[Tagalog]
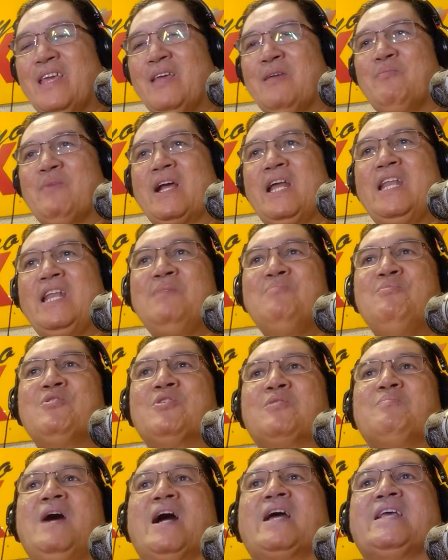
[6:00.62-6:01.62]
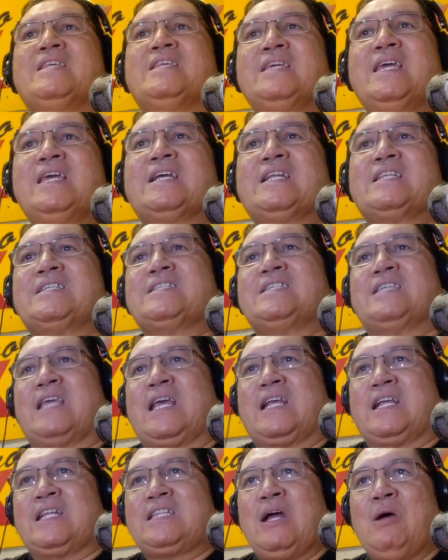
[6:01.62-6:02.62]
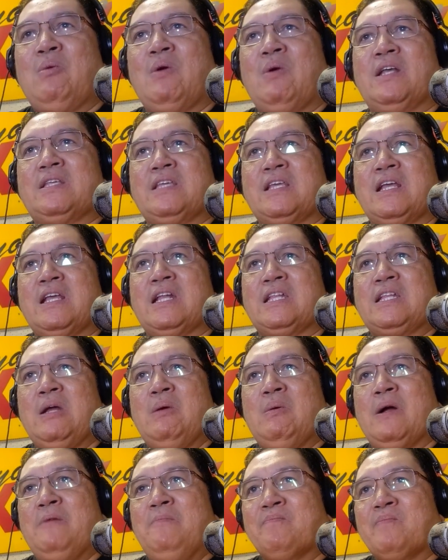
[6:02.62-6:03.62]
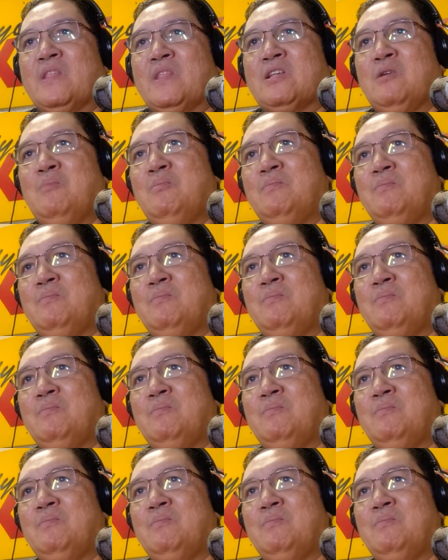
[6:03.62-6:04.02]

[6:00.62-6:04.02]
makalimot ba kay sige katawa sige katawa so